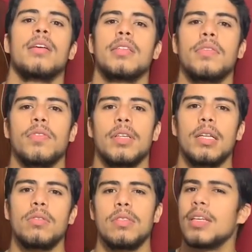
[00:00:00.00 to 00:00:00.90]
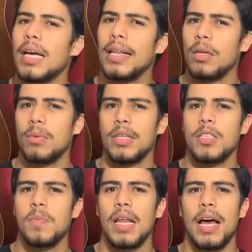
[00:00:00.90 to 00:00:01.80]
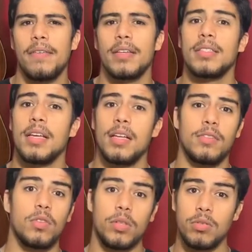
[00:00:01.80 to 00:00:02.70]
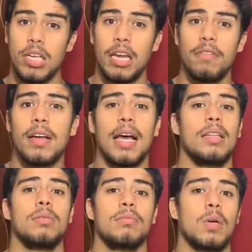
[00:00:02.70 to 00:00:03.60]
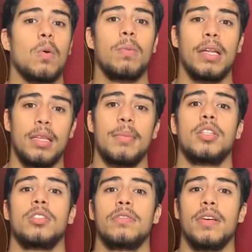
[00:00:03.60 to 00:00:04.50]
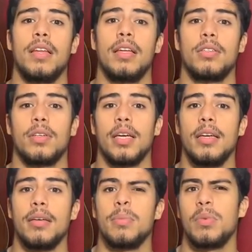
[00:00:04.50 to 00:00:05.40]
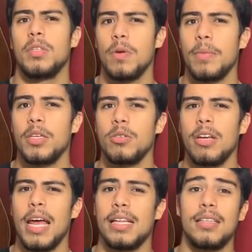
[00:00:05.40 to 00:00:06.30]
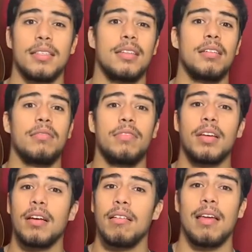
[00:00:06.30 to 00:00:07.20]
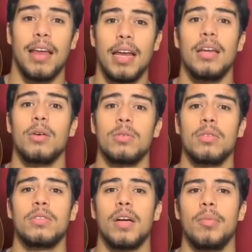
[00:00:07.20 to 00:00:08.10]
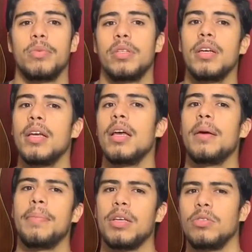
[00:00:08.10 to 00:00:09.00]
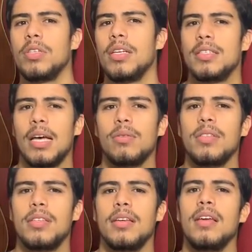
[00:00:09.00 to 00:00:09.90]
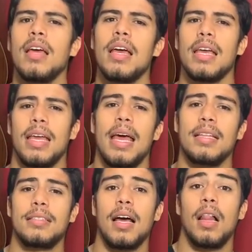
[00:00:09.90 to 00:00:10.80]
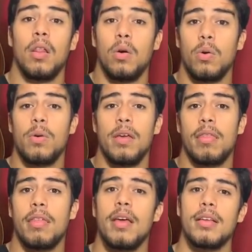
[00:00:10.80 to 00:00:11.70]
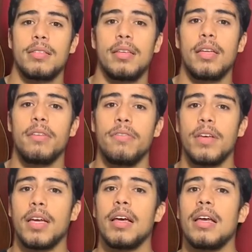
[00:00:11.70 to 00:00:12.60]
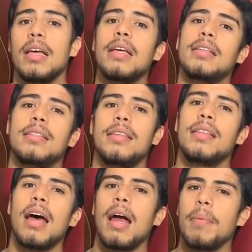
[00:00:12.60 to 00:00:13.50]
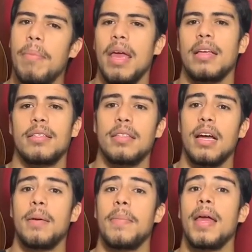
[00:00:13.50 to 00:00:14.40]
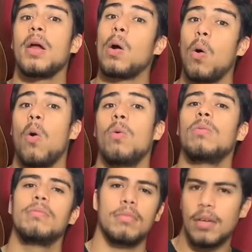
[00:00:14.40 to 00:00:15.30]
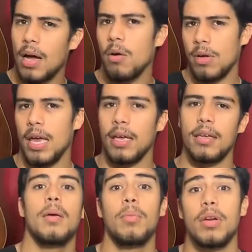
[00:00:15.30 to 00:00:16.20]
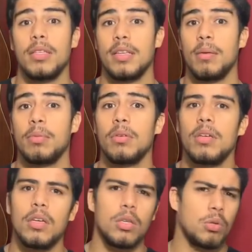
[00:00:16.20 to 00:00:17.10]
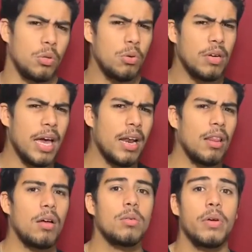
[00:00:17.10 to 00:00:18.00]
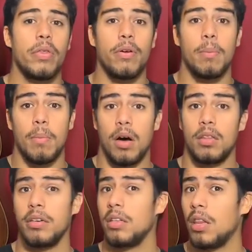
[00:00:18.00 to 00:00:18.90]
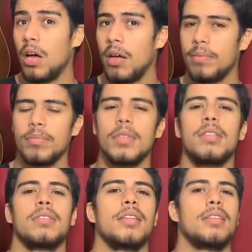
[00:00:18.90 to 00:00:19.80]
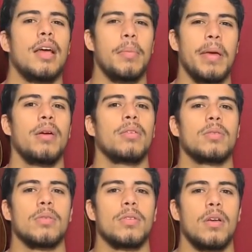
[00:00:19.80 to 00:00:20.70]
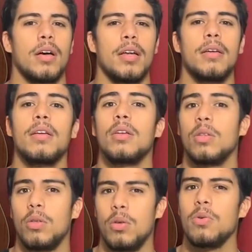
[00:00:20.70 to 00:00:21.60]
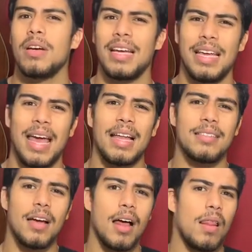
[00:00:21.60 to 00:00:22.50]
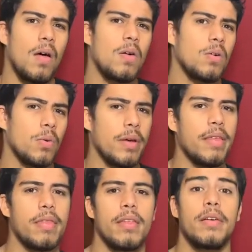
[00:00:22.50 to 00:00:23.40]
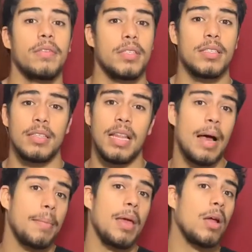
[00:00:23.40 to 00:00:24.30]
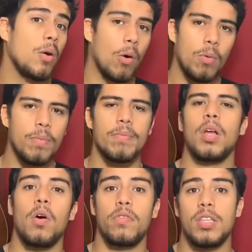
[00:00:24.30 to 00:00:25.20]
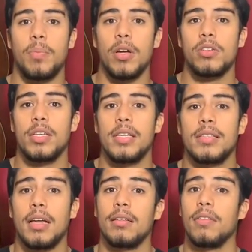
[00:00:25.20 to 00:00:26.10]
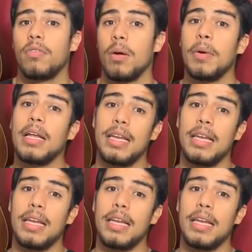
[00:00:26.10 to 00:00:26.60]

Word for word: Se for traduzir cada uma das palavras, eles vão ter um significado completamente diferente, ok? Principalmente o get, que significa N outros verbos. Mas utilizado assim, get along with significa se dar bem, se dar bem com alguém. Por exemplo, do you get along with your mother-in-law? Você se dá bem com a sua sogra? Do you get along with? Você se dá bem com? Ou você pode utilizá-lo na forma